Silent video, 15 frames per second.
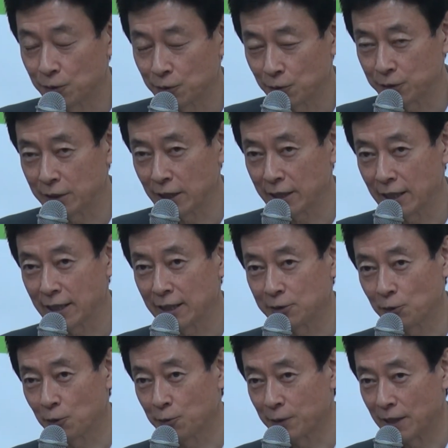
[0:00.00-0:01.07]
特定警戒
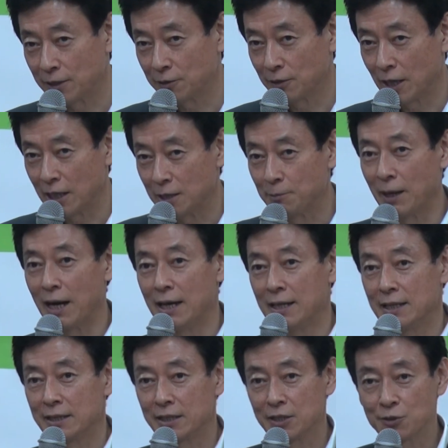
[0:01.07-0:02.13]
都道府県というのは今、
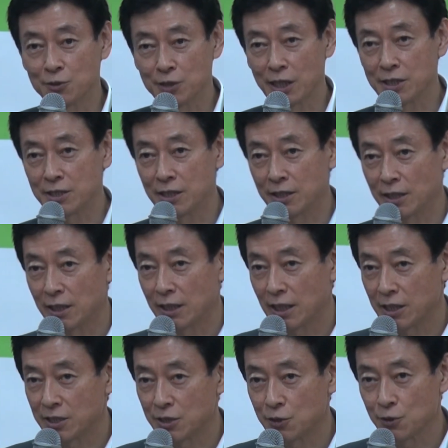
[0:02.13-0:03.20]
緊急事態宣言
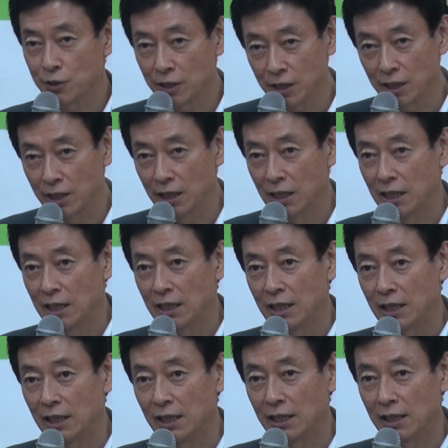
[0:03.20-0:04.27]
が引き続き、
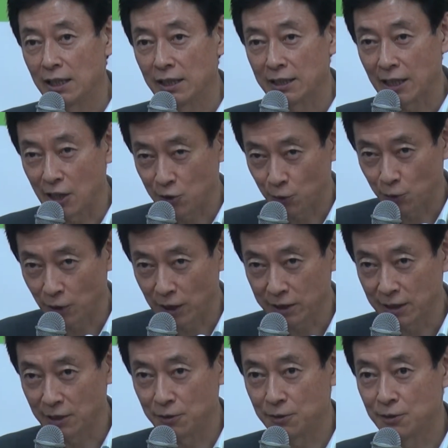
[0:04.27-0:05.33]
えー、対象と
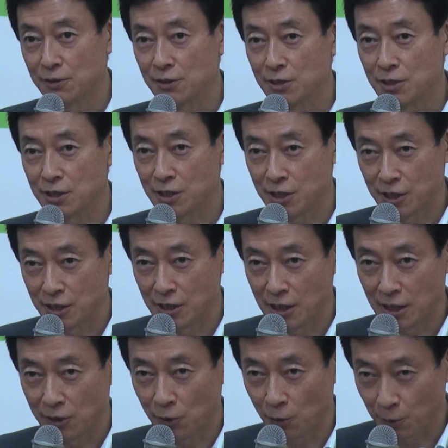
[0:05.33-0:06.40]
なっている、
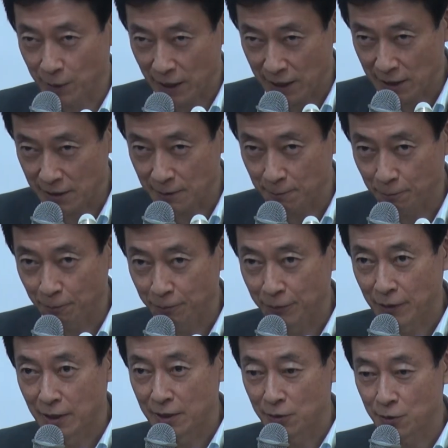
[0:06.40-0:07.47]
えー、都道府県です。
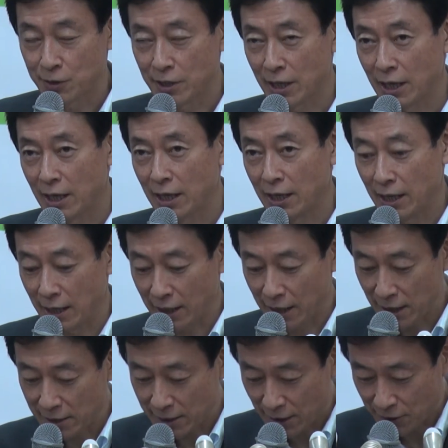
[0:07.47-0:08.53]
そして、えー、
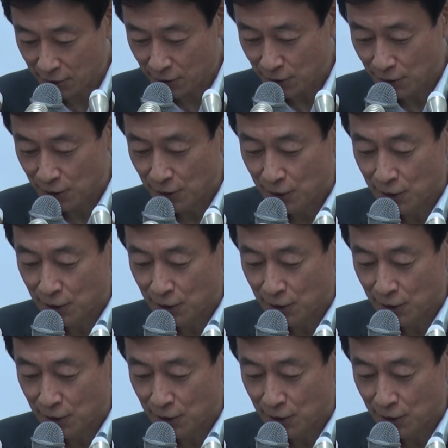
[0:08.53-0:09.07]
観察、